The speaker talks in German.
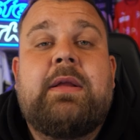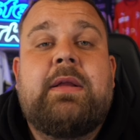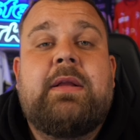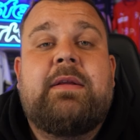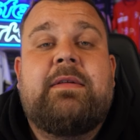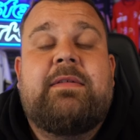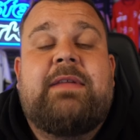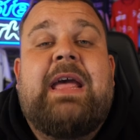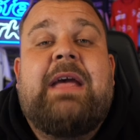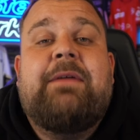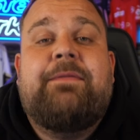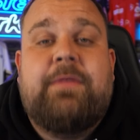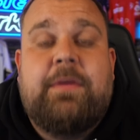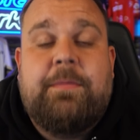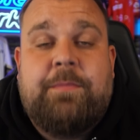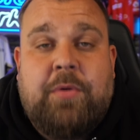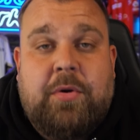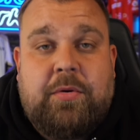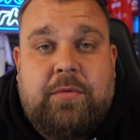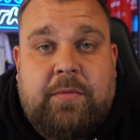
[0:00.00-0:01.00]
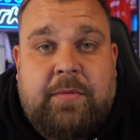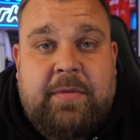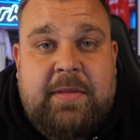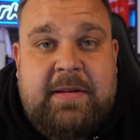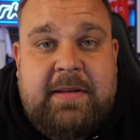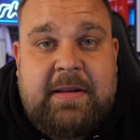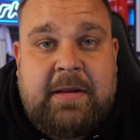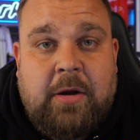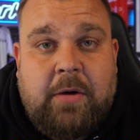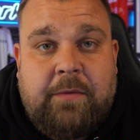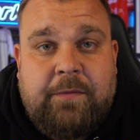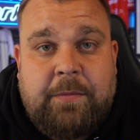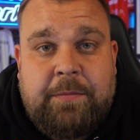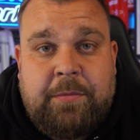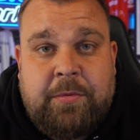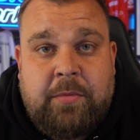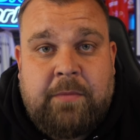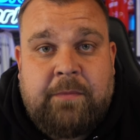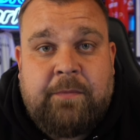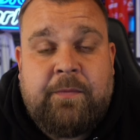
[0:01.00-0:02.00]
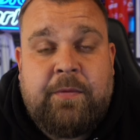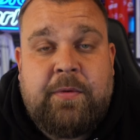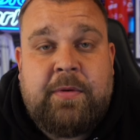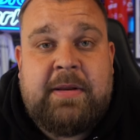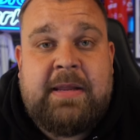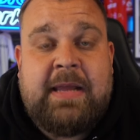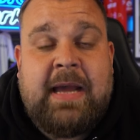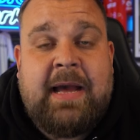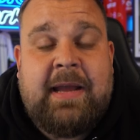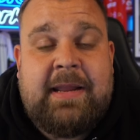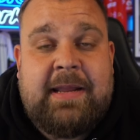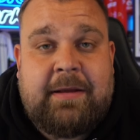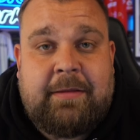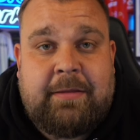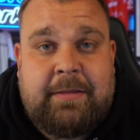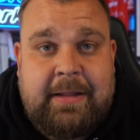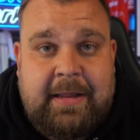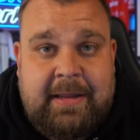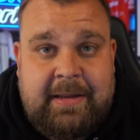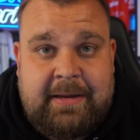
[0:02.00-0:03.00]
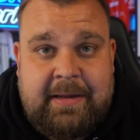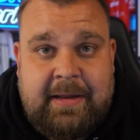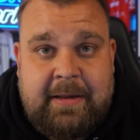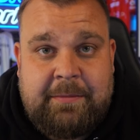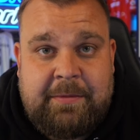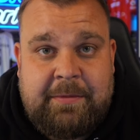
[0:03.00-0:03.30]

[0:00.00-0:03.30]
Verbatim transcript: Der FC Porto zieht die Kaufoption für die Ajax-Leihgabe.